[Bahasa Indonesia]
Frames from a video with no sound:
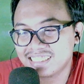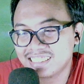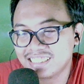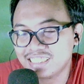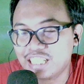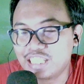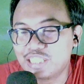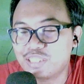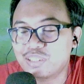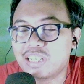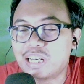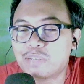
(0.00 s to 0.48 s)

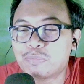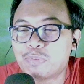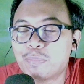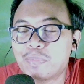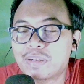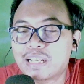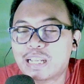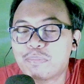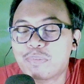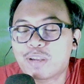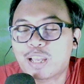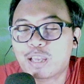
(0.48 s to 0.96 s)
Enggak itu kenapa
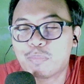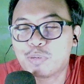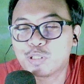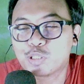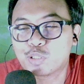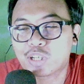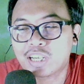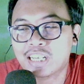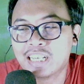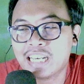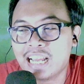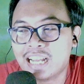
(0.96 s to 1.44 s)
mereka pakai
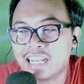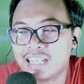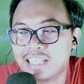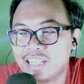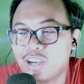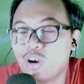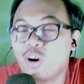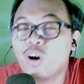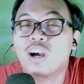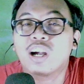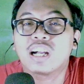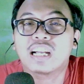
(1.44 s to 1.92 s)
baju renang ya?
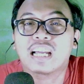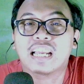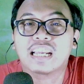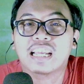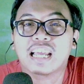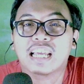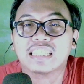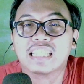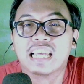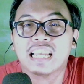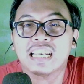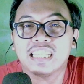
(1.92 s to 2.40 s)
Oh, enggak
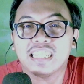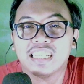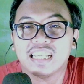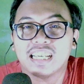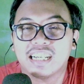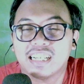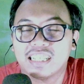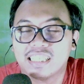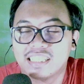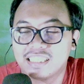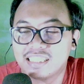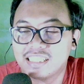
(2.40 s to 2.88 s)
enggak tadi
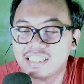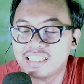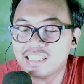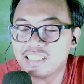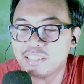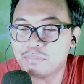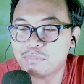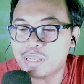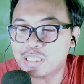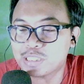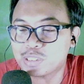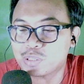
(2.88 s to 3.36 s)
ya
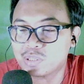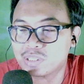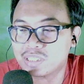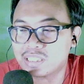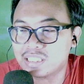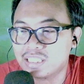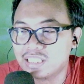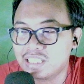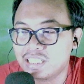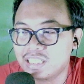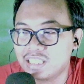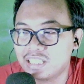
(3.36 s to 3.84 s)
uh, masuk
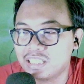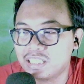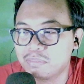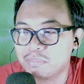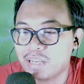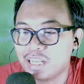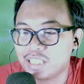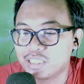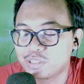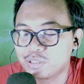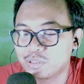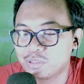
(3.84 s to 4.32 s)
ke
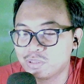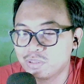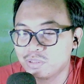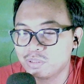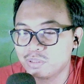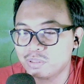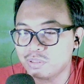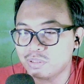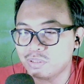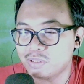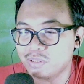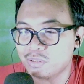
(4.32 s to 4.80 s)
baju
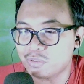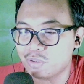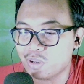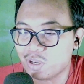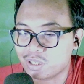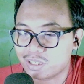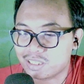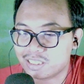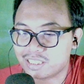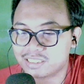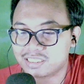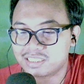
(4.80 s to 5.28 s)

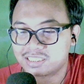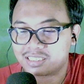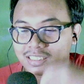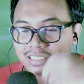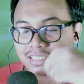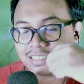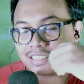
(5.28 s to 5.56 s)
walkers.